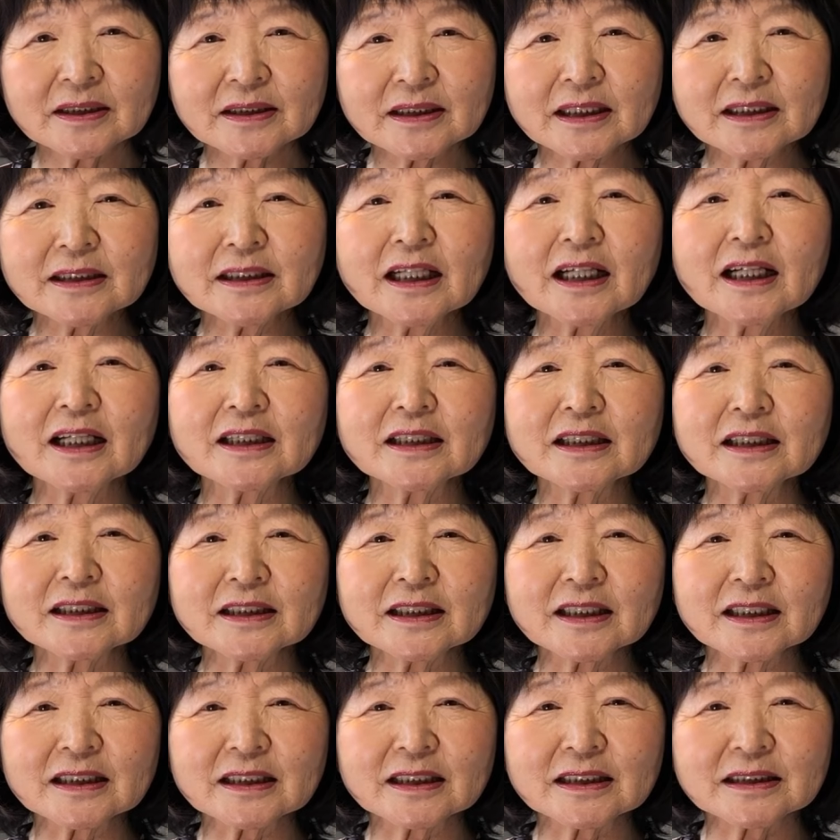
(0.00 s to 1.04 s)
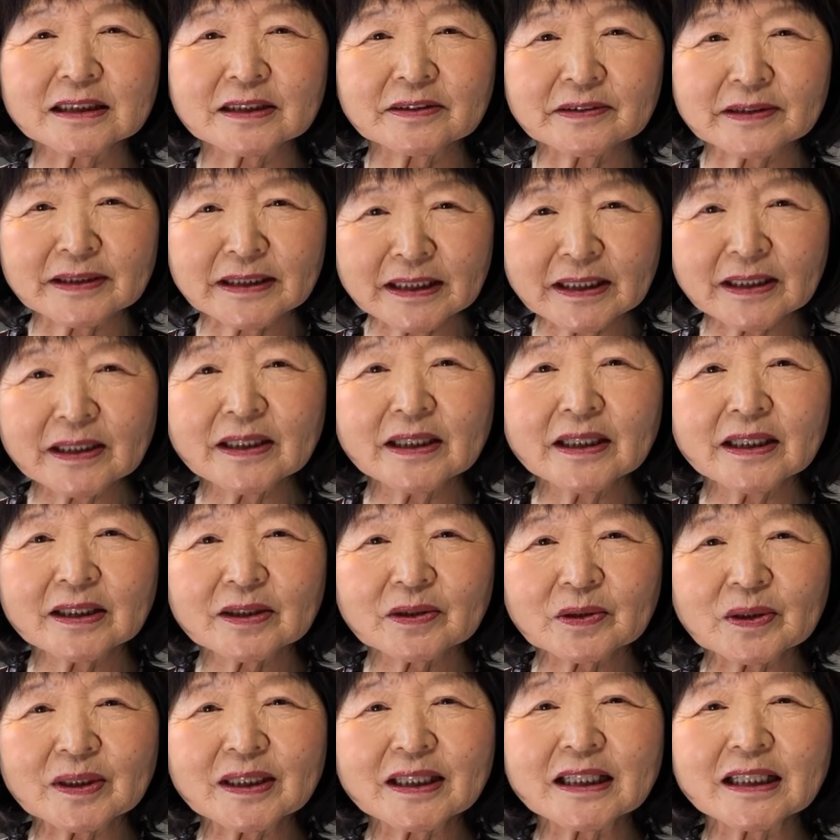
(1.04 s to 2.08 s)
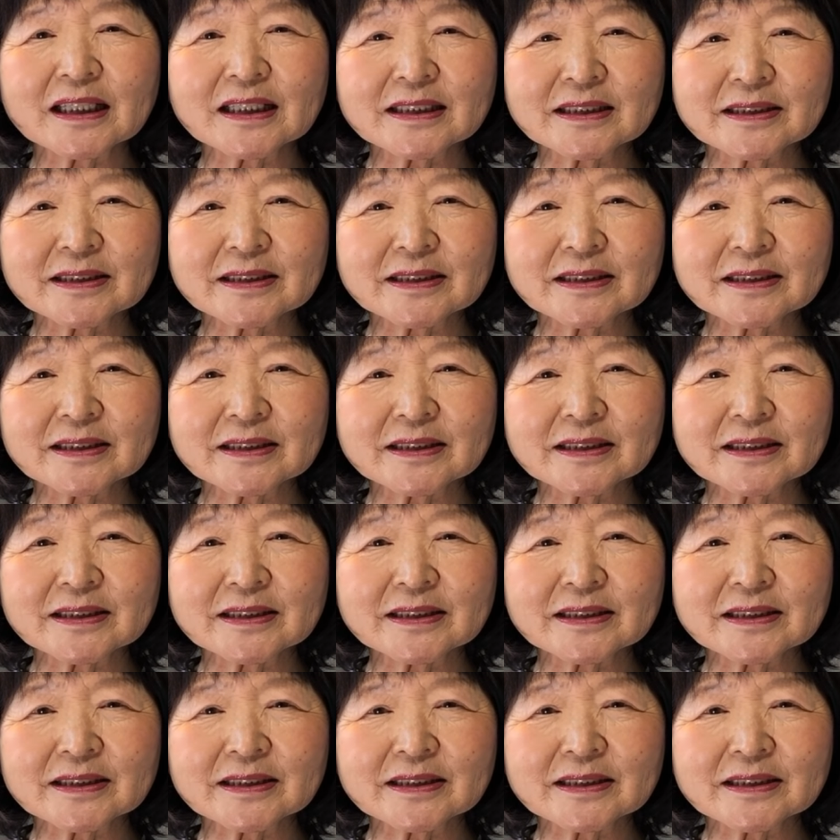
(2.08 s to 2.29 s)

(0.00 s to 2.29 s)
手に入らない方はねこれか